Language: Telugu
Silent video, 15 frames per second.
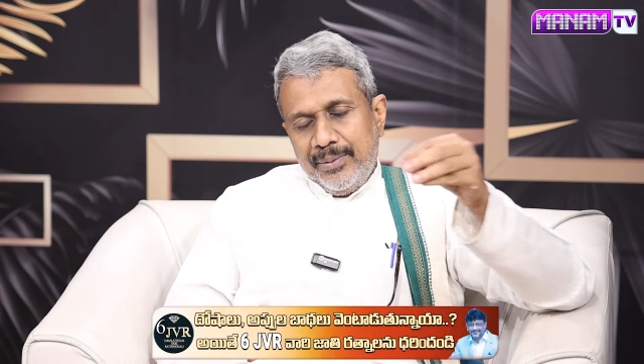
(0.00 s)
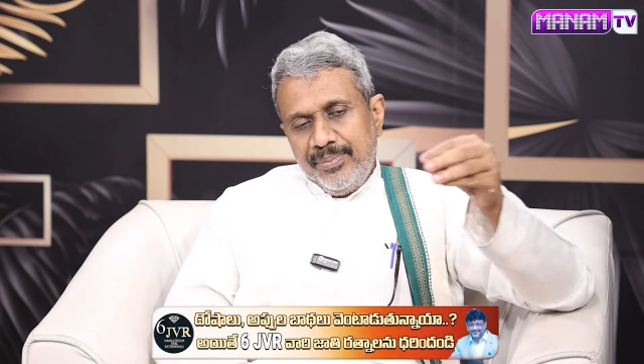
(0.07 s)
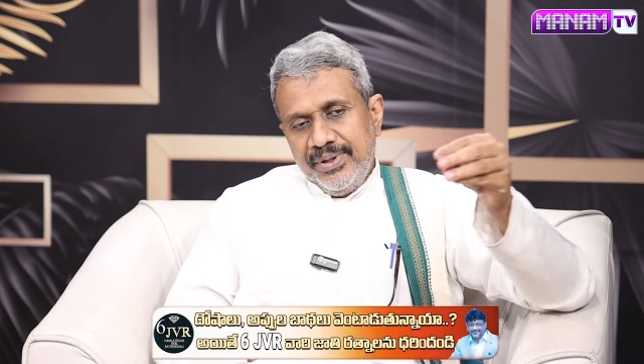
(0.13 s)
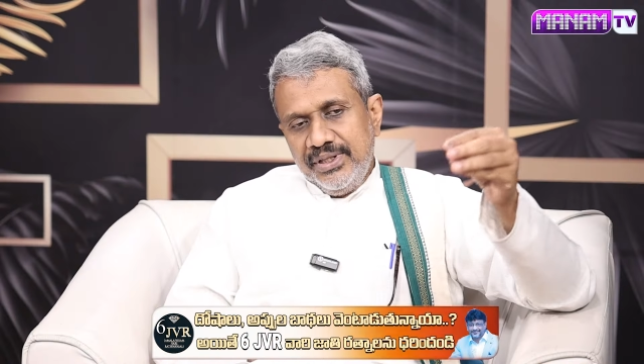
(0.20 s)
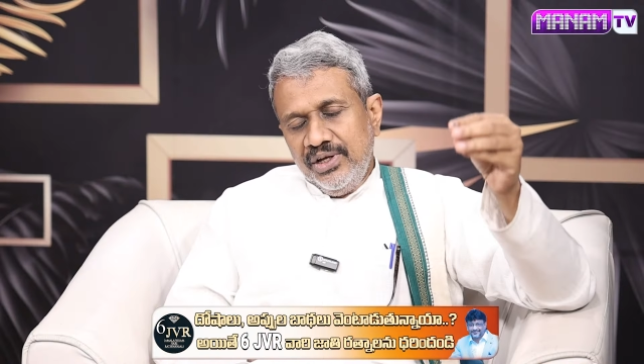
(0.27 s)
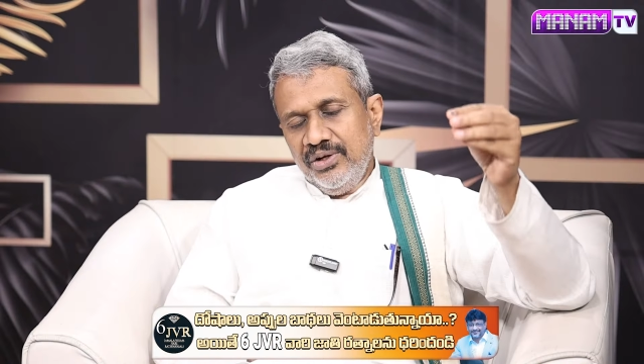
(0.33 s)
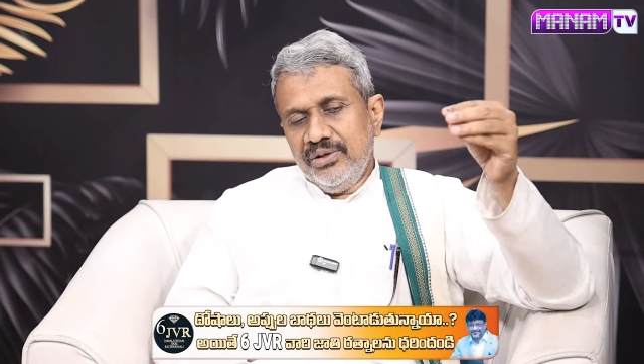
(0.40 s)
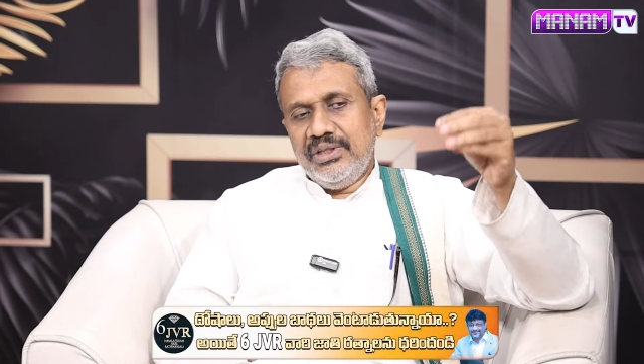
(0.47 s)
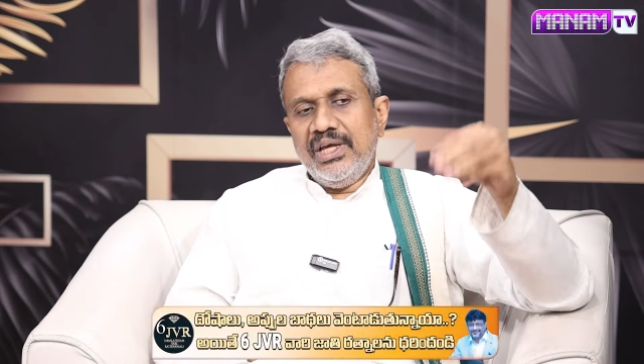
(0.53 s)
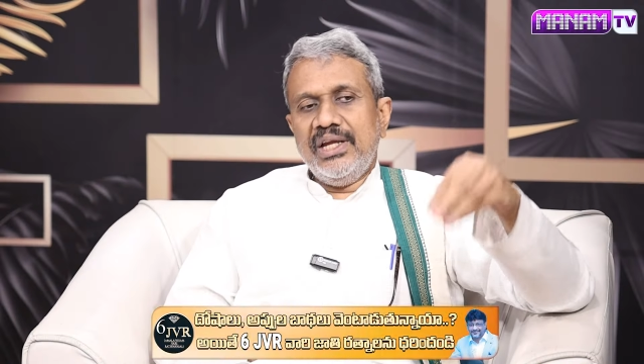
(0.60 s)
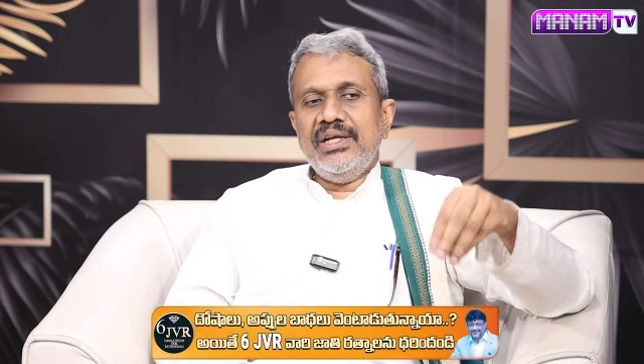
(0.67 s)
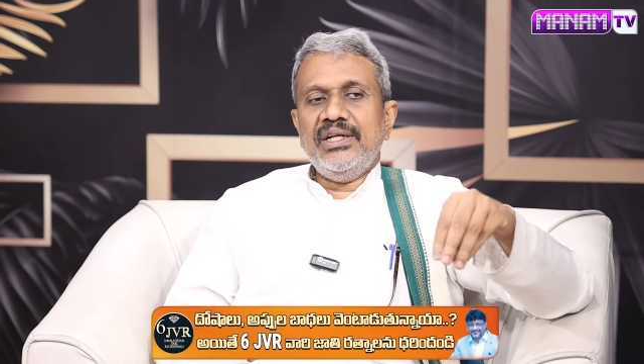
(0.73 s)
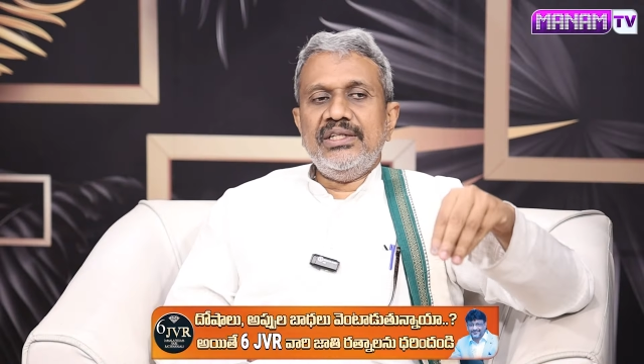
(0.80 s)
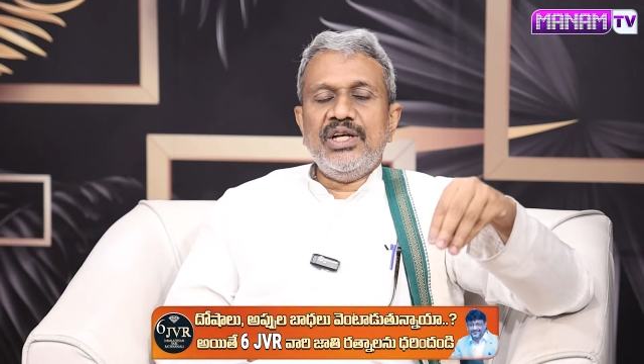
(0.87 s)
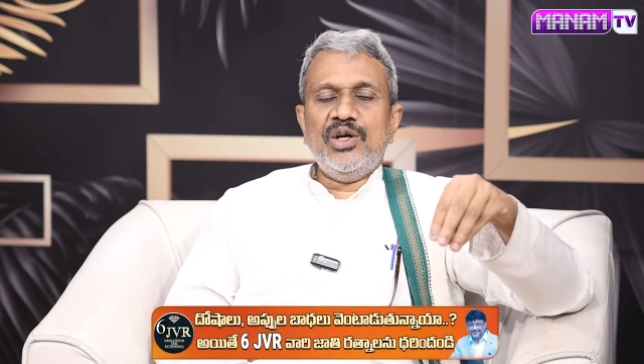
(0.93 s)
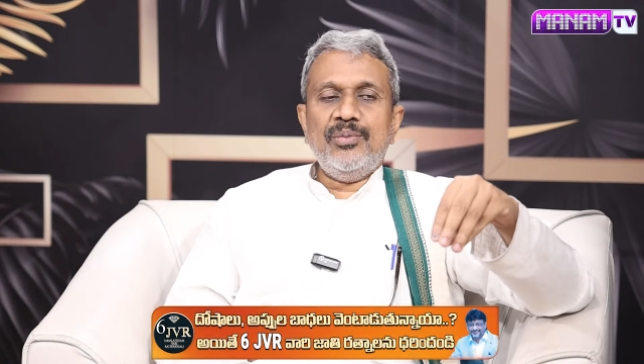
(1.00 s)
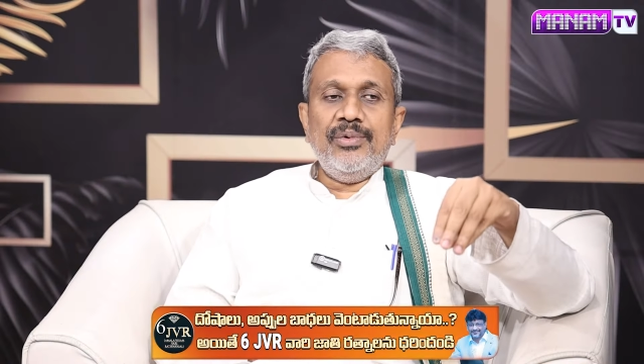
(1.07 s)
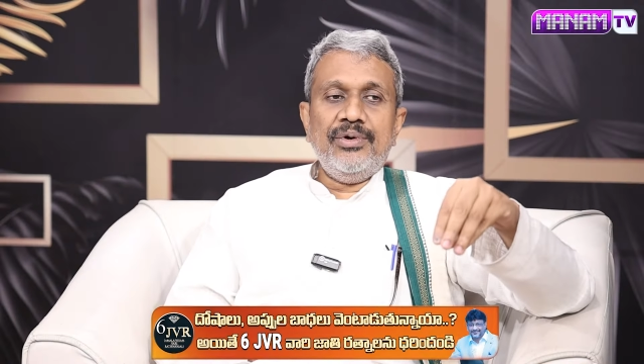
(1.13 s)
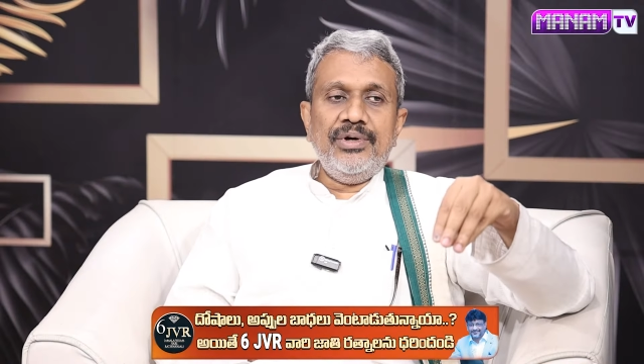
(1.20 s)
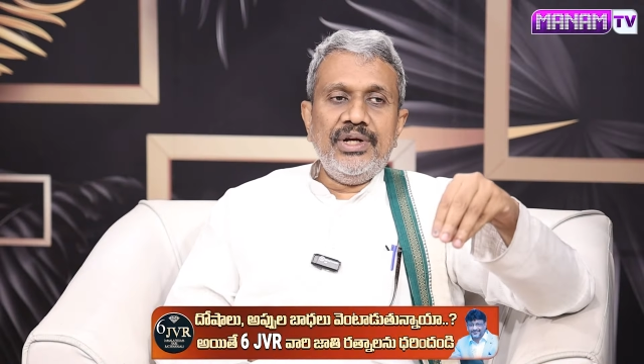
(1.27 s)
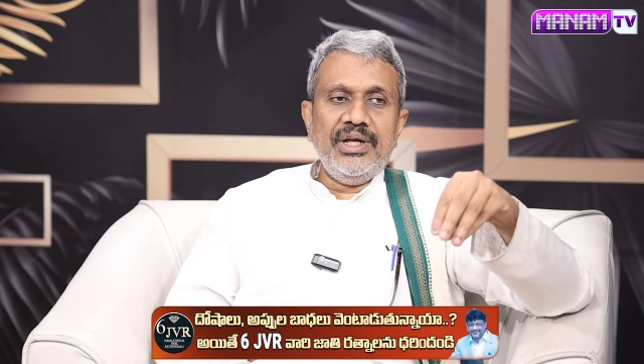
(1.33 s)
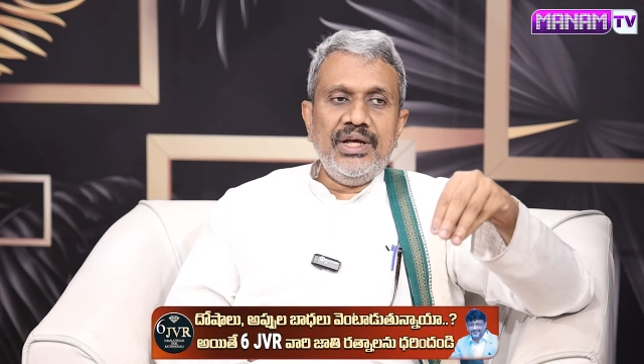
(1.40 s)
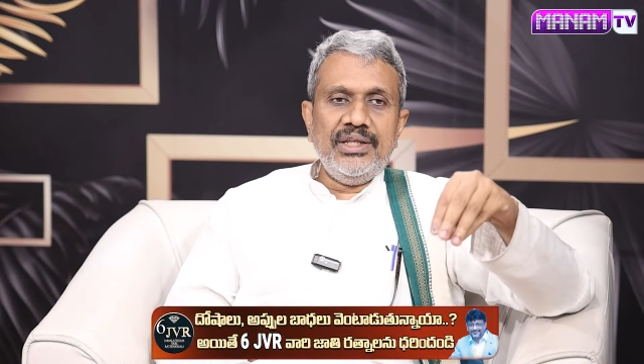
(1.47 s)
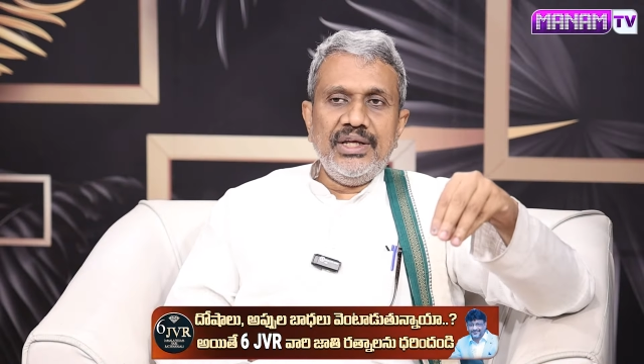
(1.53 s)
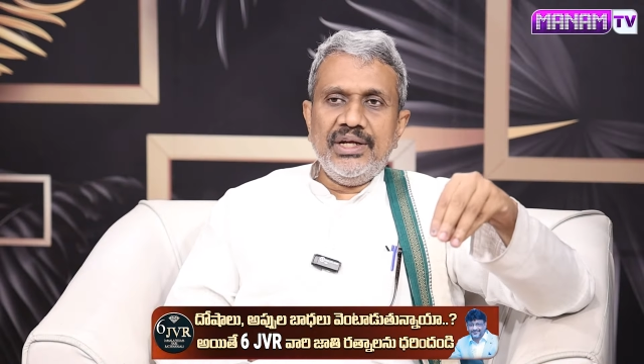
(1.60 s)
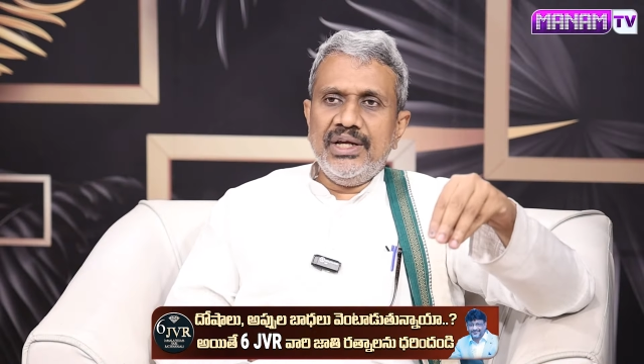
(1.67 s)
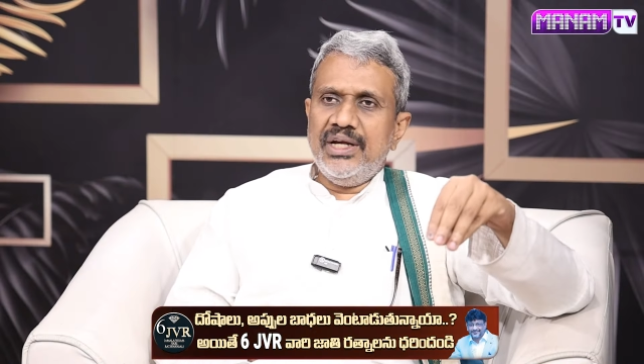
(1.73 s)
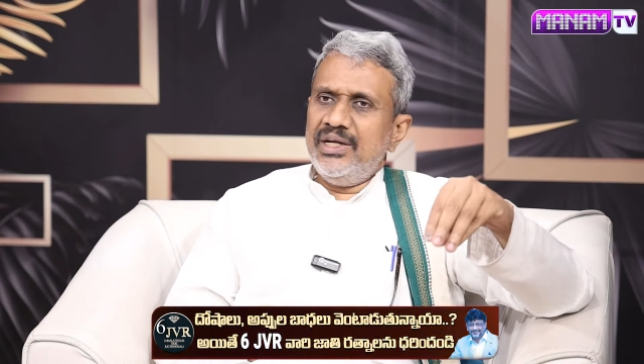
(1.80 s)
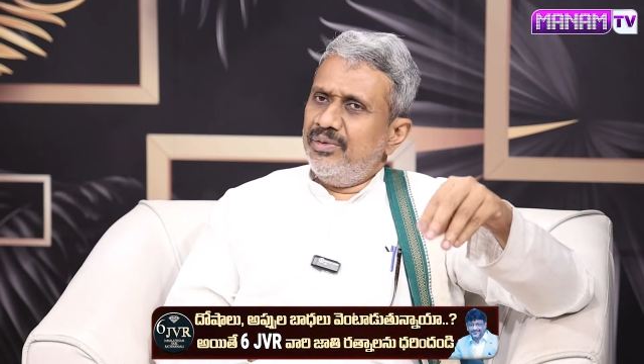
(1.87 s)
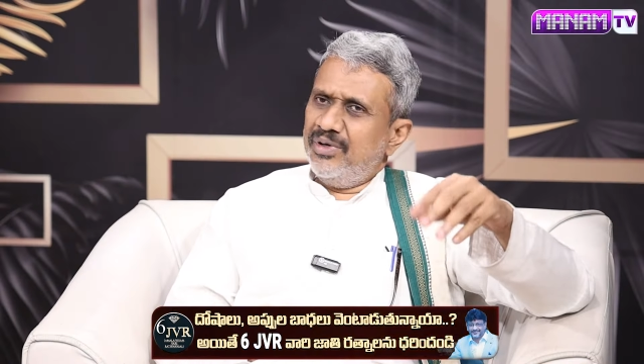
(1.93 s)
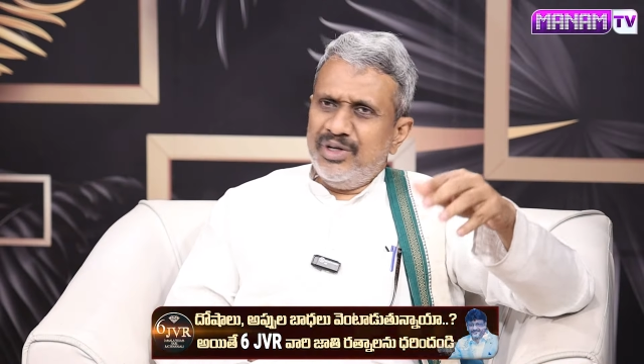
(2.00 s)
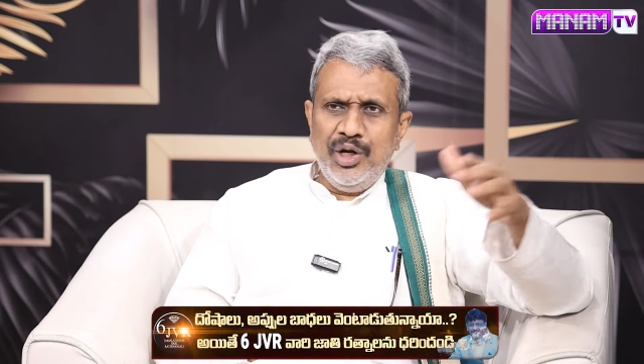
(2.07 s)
పదిహేనో తారీఖున జగన్మోహన్ రెడ్డి గారి దగ్గరికి వెళ్ళి